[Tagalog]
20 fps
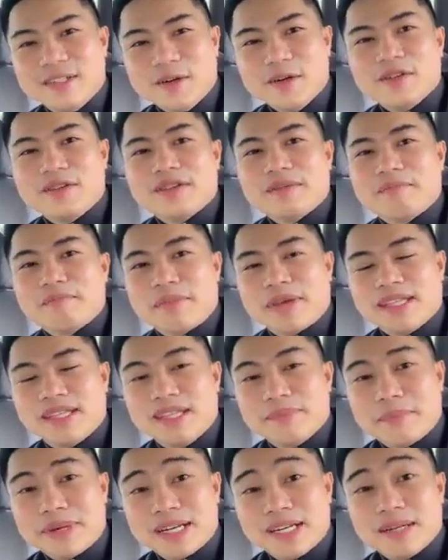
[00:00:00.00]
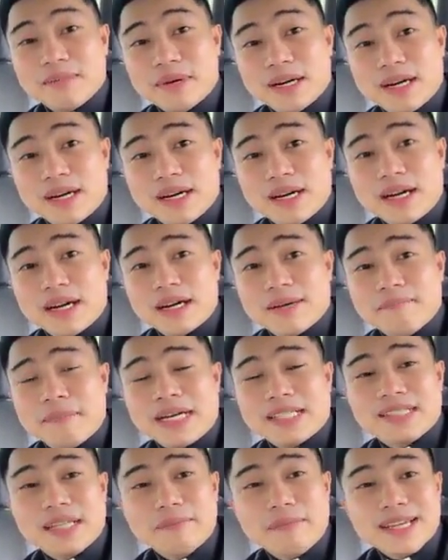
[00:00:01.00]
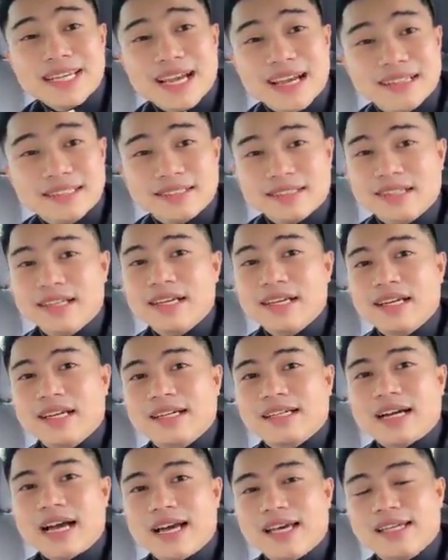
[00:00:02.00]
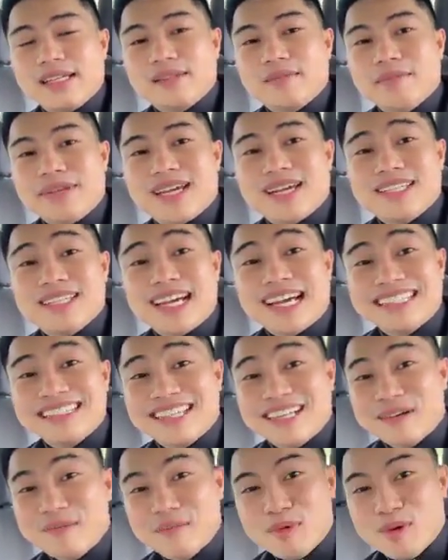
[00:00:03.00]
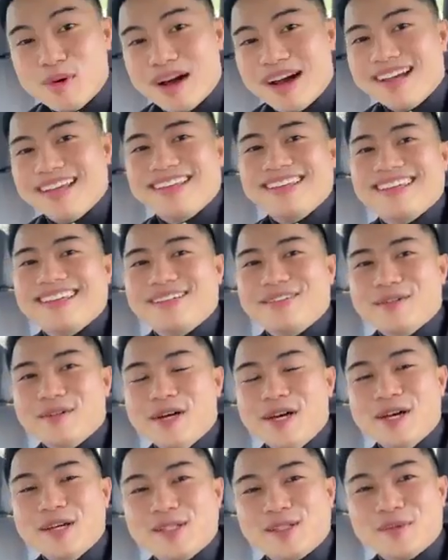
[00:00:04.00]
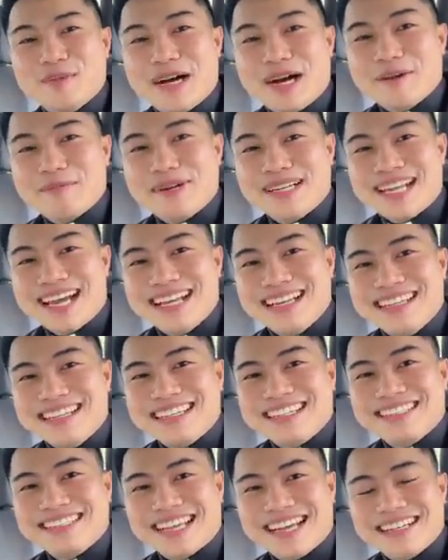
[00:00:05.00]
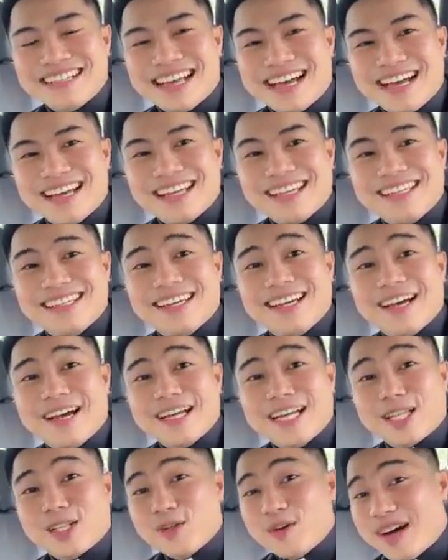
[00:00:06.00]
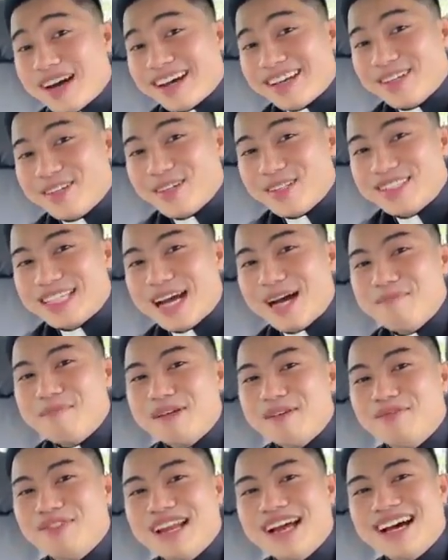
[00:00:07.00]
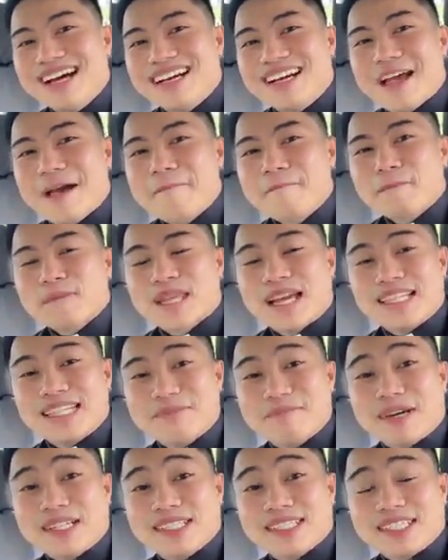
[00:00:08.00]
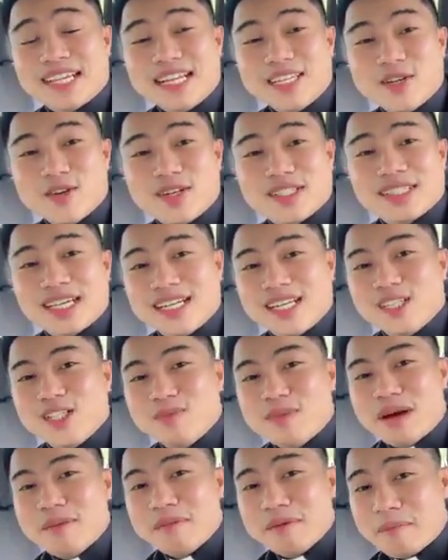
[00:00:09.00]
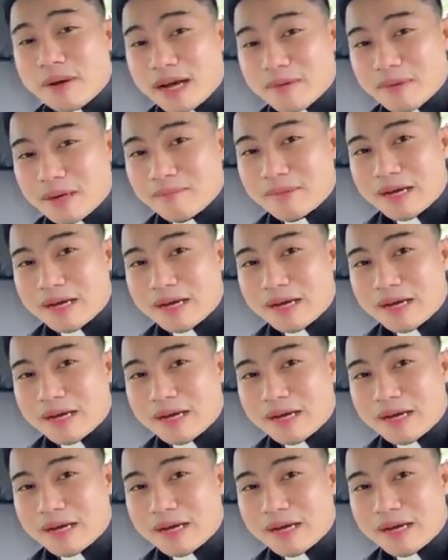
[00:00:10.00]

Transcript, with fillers: yon pwede pa rin namang magdamayan kahit may kanya-kanya ng buhay. No? So mga kapanalig, sana ay uh, natuwa kayo sa aming vlog at ipagdasal nyo na sana'y dumami pa ang